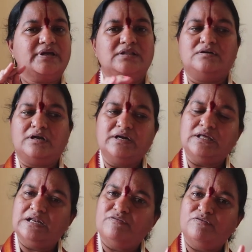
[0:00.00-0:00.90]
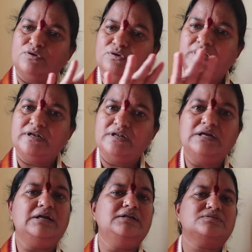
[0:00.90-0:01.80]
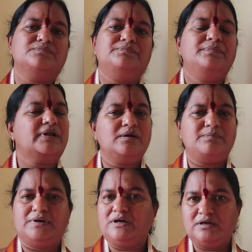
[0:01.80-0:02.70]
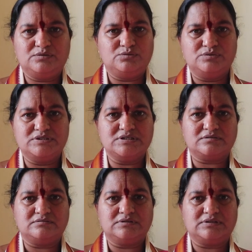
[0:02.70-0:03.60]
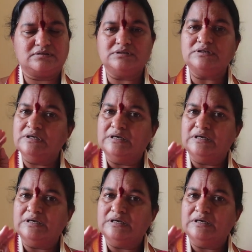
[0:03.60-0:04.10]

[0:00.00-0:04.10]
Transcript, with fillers: గంధం అంటే ఇలా ఫోటోలన్నింటినీ శుభ్రంగా పండ్లాగా తుడిచేసుకున్న తర్వాత